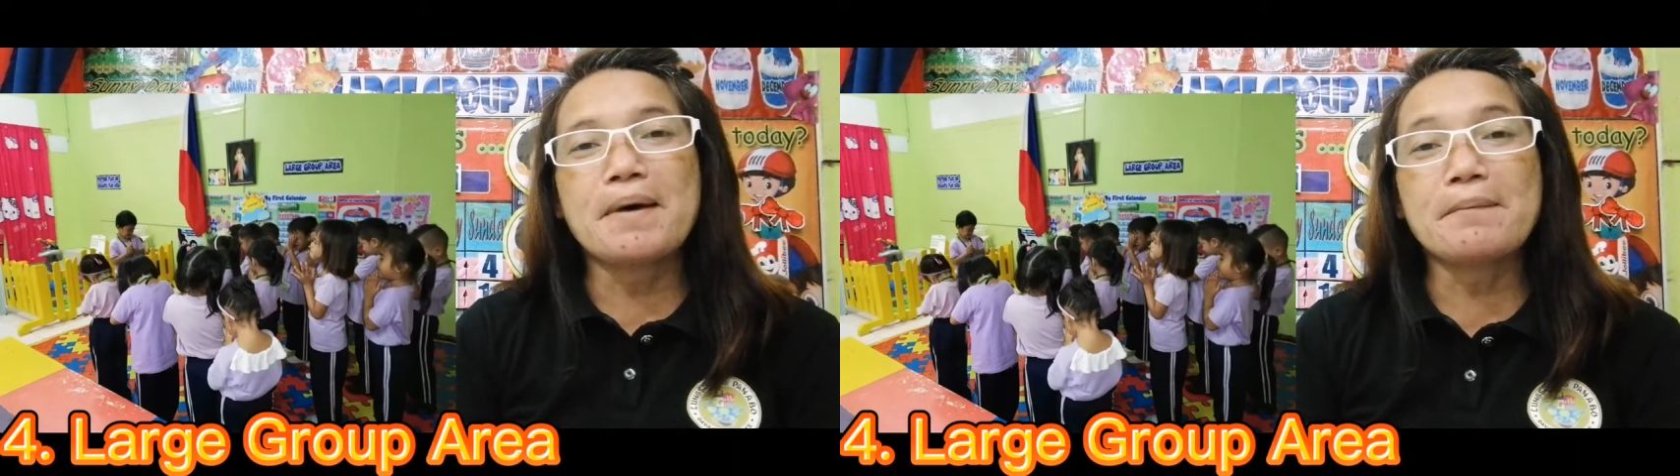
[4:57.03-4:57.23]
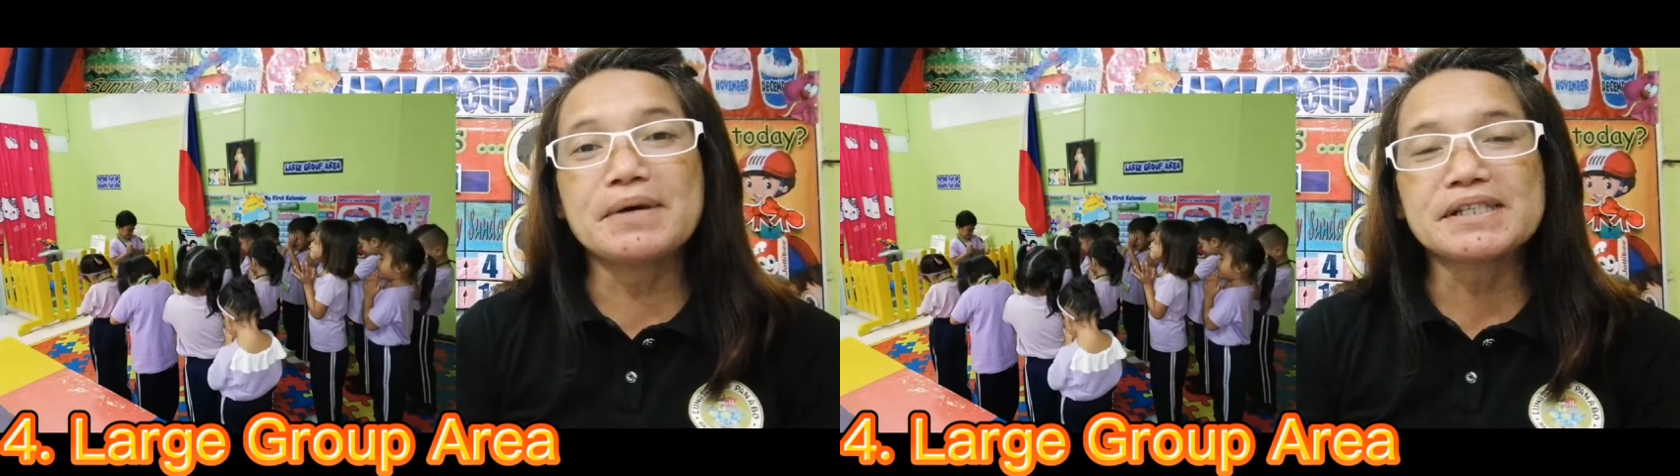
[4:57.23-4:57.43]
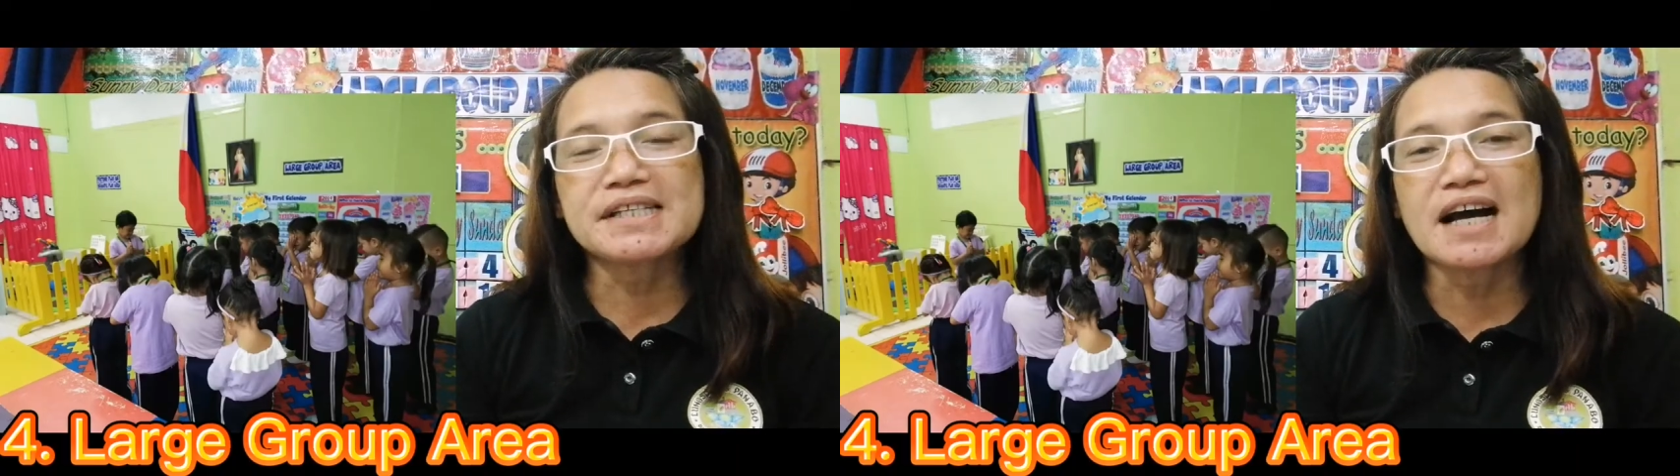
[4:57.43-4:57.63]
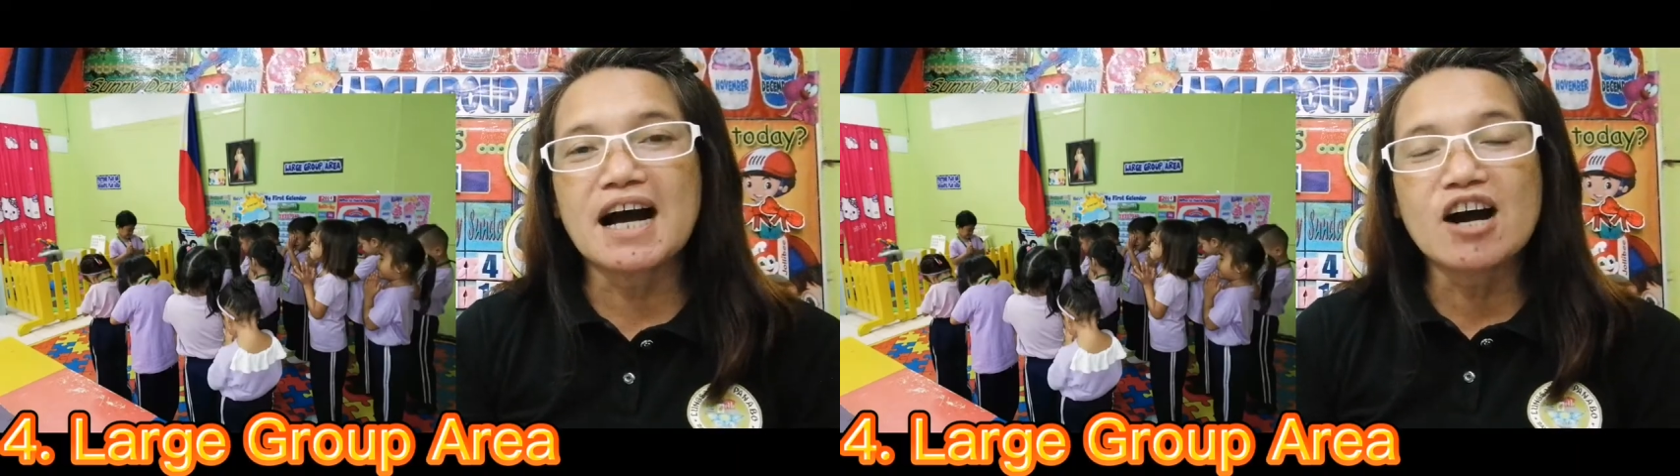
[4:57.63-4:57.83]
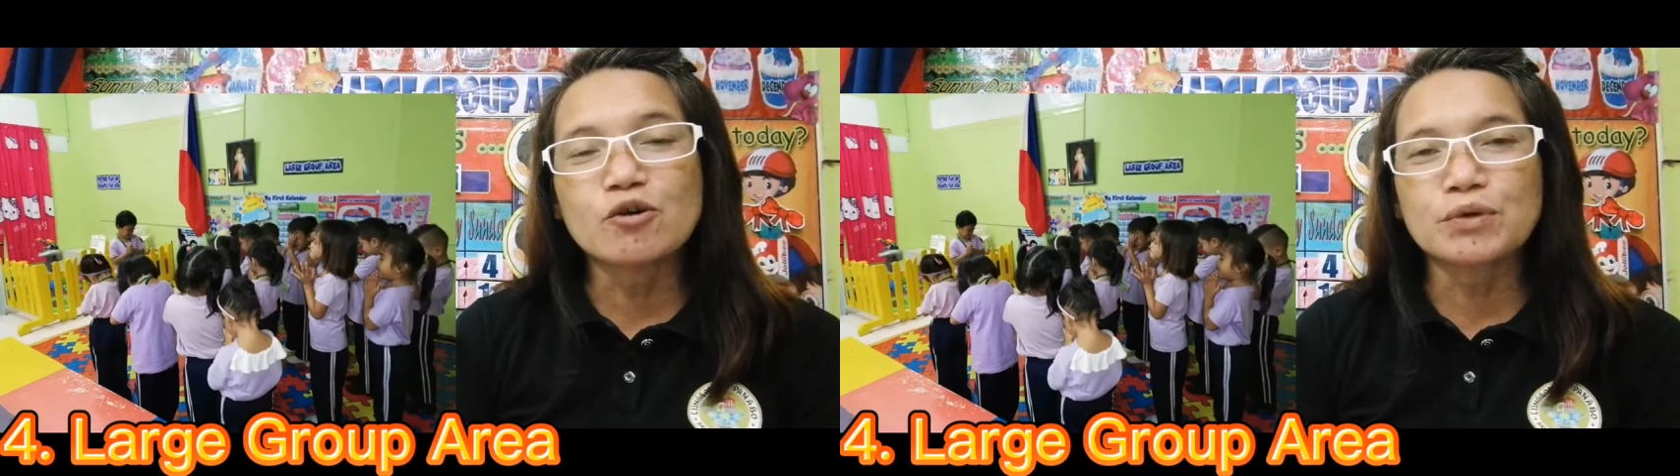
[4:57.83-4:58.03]
pambansang
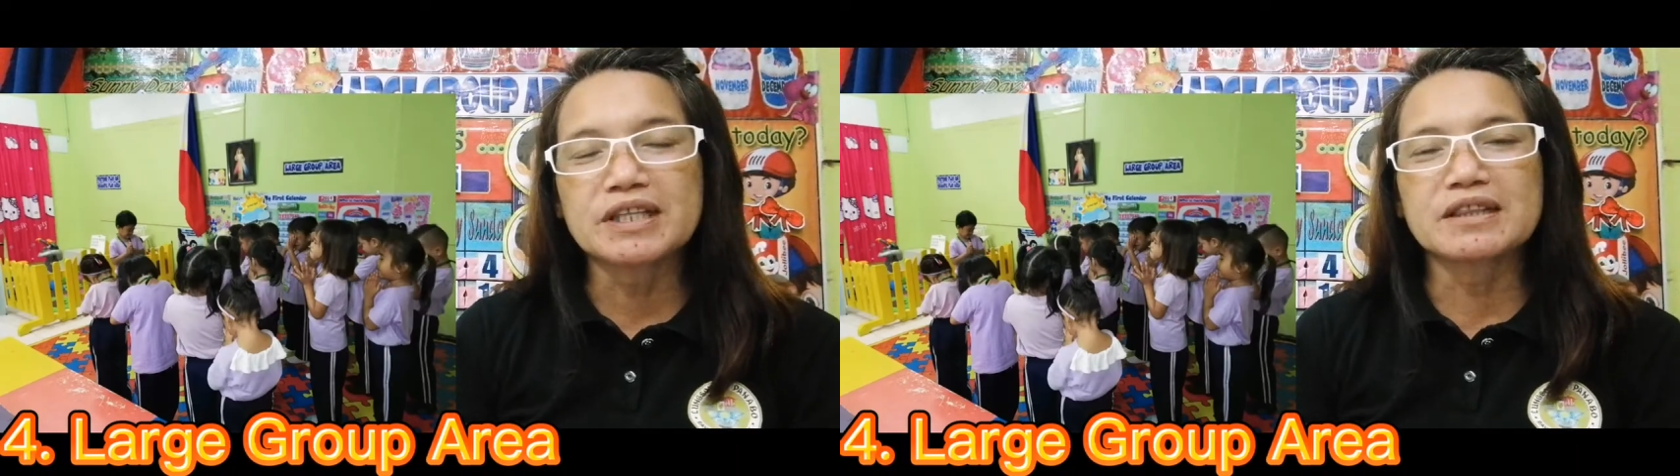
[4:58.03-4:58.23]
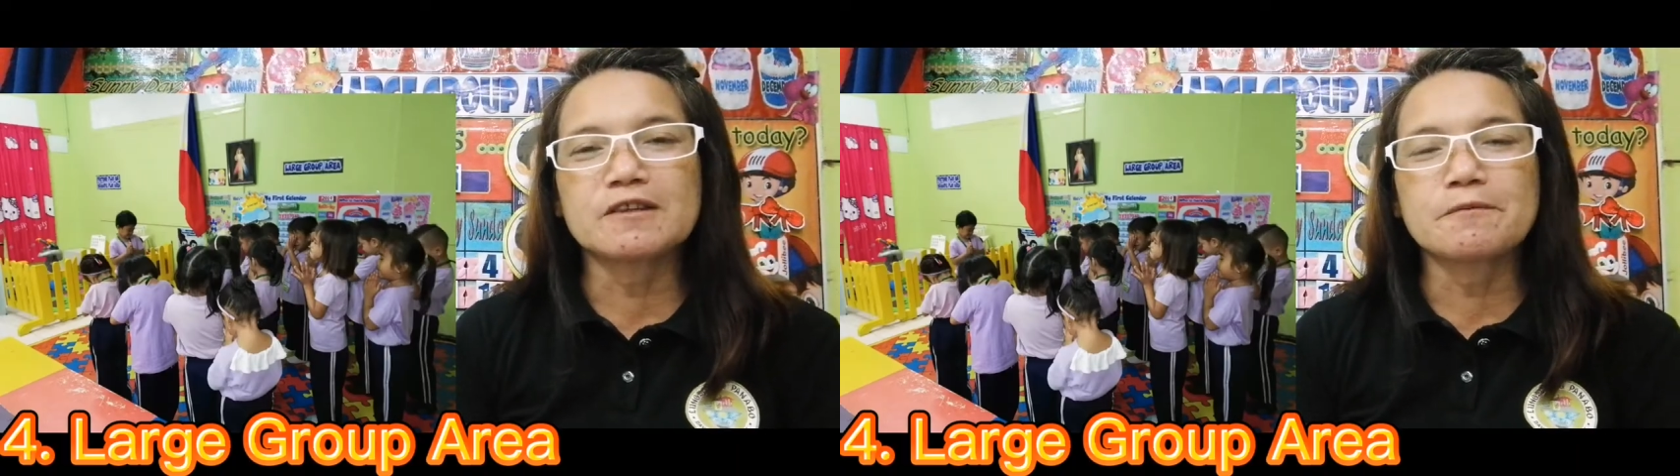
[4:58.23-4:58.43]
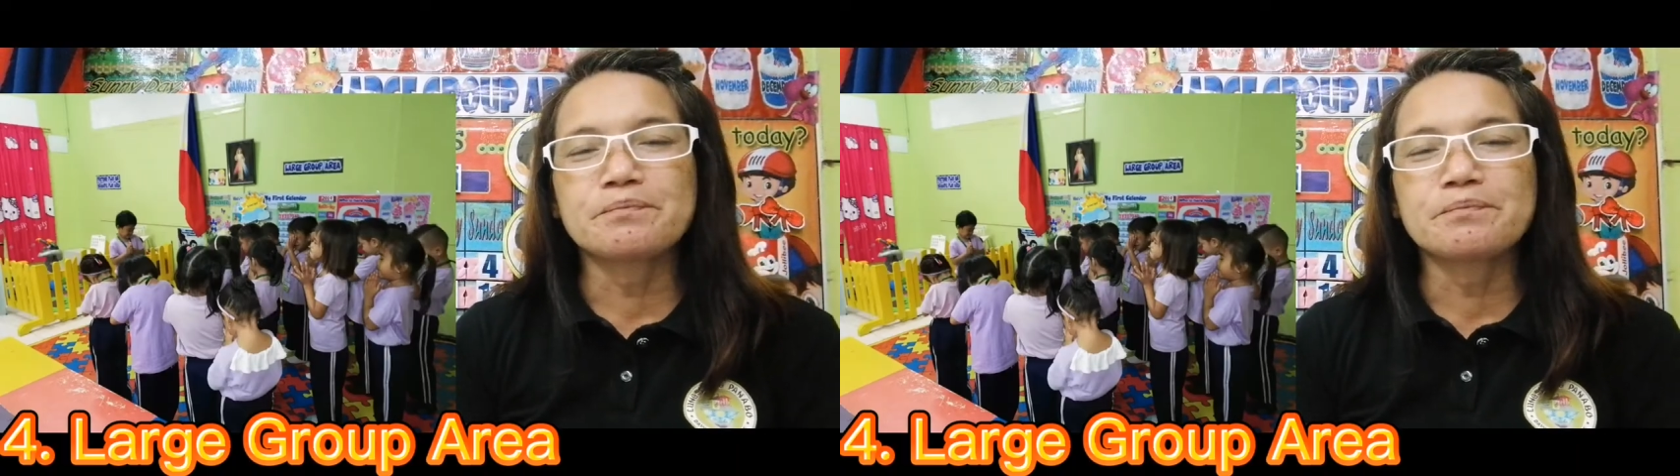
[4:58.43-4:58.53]
awit,